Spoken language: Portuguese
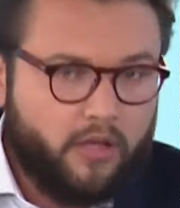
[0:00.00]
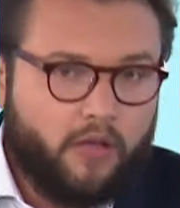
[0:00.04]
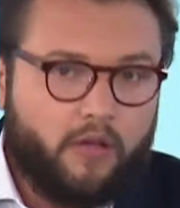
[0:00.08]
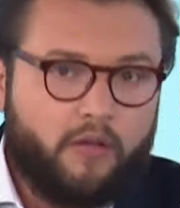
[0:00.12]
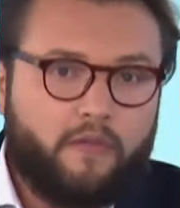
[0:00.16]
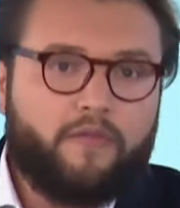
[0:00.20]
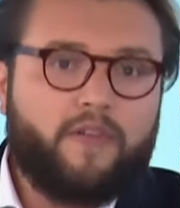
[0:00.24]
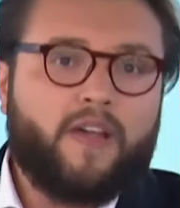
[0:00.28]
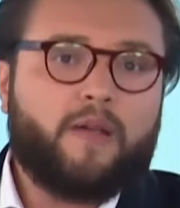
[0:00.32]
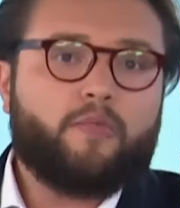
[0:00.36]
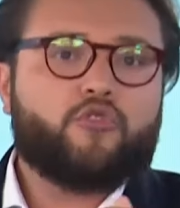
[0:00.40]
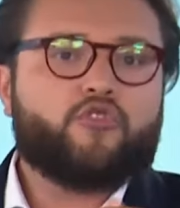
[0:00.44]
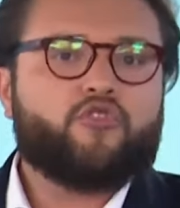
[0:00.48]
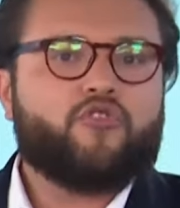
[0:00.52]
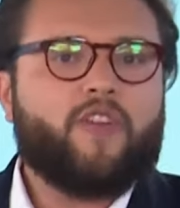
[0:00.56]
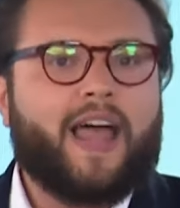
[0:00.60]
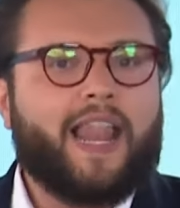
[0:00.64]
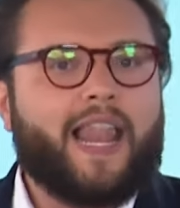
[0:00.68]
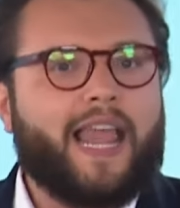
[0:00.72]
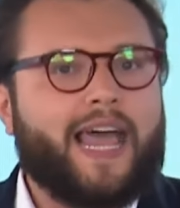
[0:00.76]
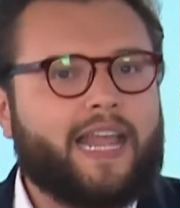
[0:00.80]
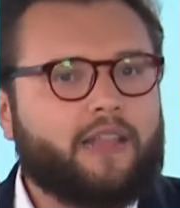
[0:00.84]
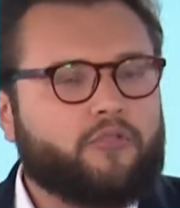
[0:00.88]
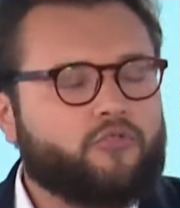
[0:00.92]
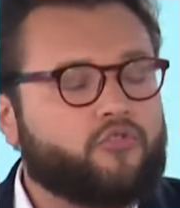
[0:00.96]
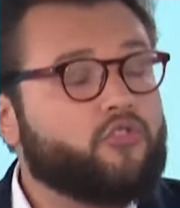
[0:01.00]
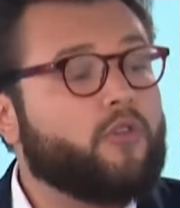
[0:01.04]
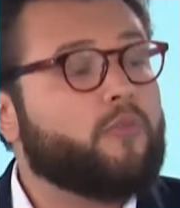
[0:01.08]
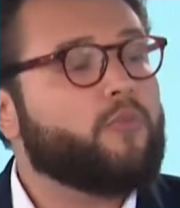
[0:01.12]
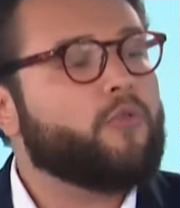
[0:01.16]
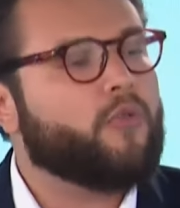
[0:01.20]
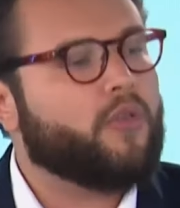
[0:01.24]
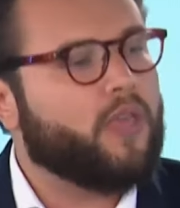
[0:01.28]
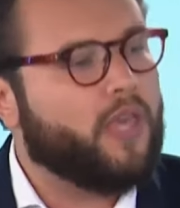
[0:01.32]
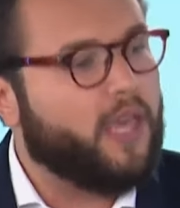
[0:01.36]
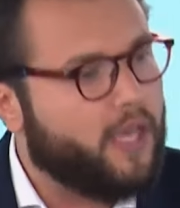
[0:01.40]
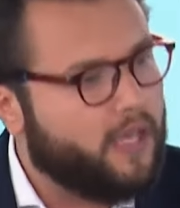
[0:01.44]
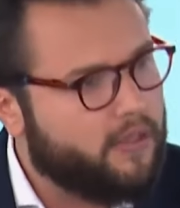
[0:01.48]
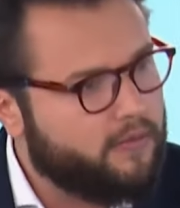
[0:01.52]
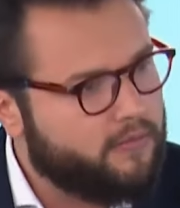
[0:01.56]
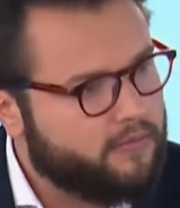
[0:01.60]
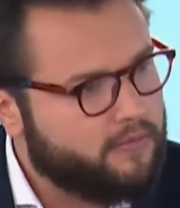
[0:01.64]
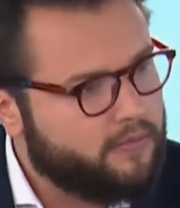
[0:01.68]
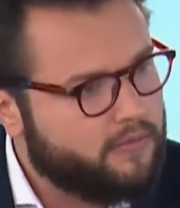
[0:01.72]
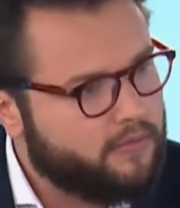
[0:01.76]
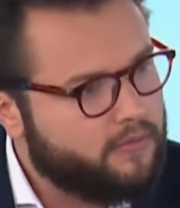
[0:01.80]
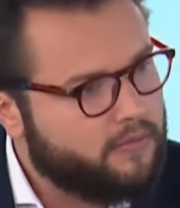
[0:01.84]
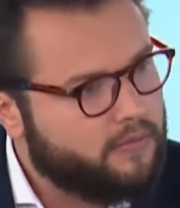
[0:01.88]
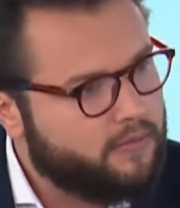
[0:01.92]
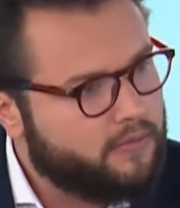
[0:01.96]
Vamos falar sobre o quê?
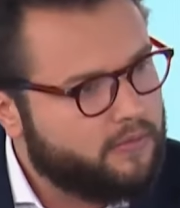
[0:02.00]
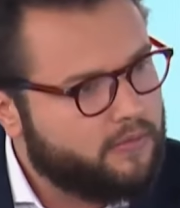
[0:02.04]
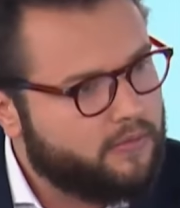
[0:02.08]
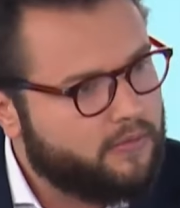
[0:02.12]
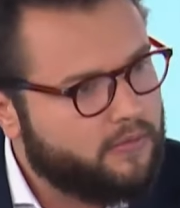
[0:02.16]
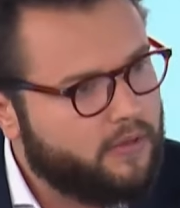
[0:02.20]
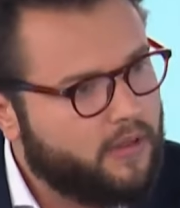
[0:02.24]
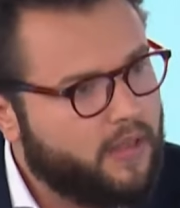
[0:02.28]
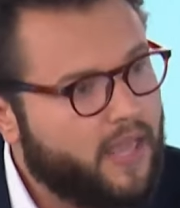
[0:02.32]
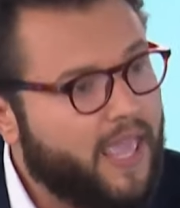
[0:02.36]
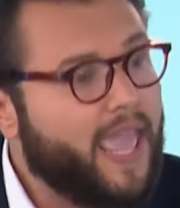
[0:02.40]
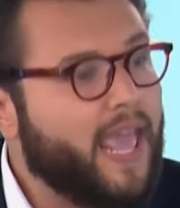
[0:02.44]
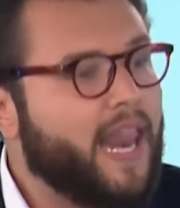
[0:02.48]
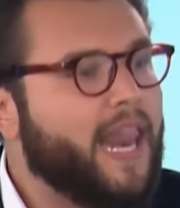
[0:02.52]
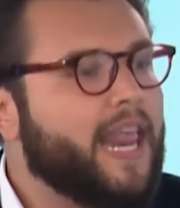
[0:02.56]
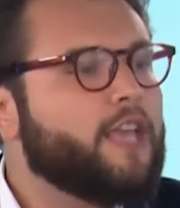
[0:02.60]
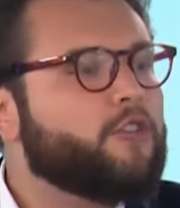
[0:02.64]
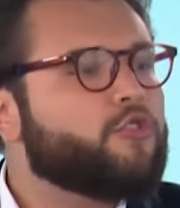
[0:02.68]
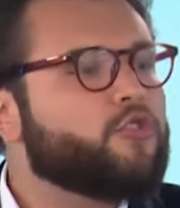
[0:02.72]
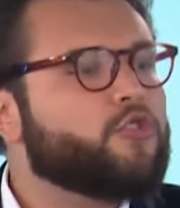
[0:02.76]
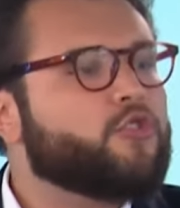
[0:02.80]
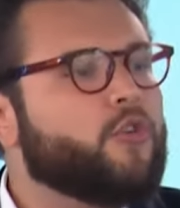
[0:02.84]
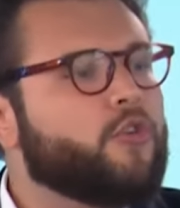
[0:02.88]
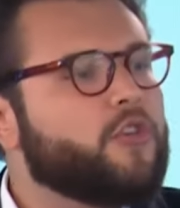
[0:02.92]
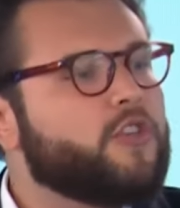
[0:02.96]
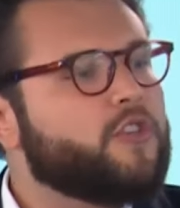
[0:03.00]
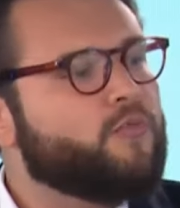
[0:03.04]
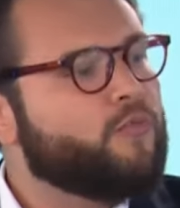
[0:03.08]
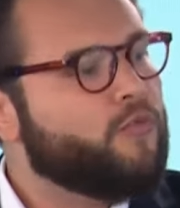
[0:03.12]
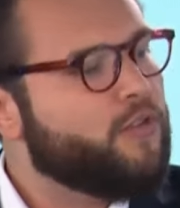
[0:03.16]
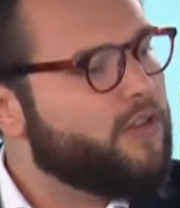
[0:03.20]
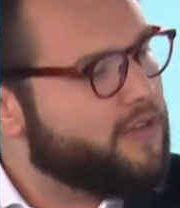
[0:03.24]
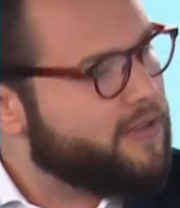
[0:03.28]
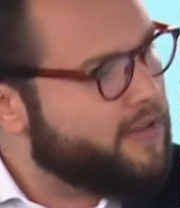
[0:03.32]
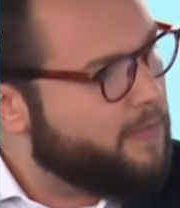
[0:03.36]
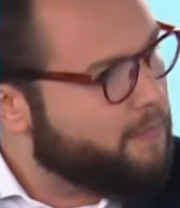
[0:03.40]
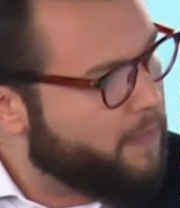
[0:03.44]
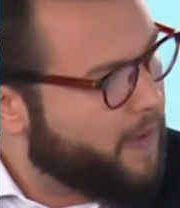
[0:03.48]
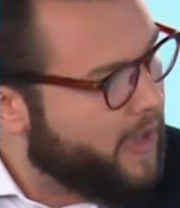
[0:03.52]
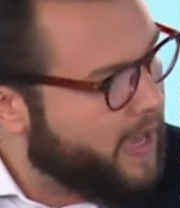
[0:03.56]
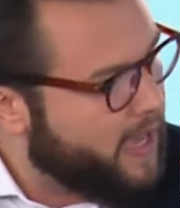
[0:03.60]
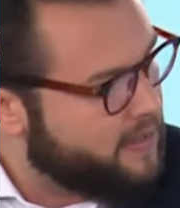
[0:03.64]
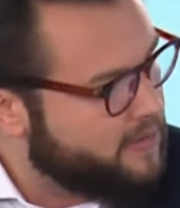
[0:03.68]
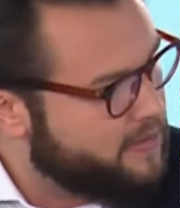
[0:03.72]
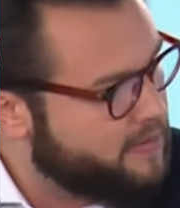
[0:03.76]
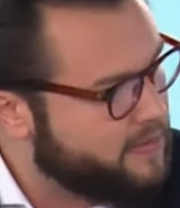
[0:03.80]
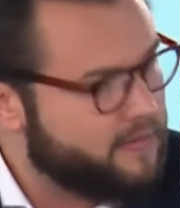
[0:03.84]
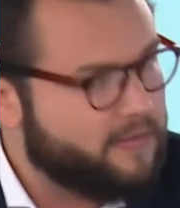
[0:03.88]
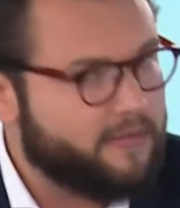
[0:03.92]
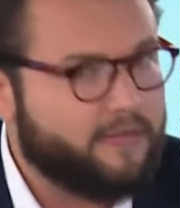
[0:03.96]
Eleições
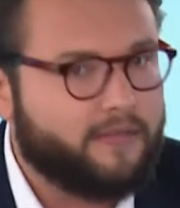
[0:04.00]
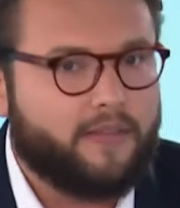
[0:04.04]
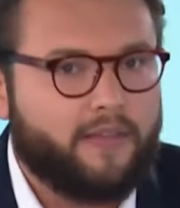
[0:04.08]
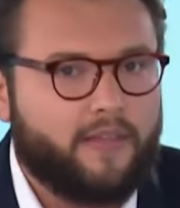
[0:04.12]
municipais.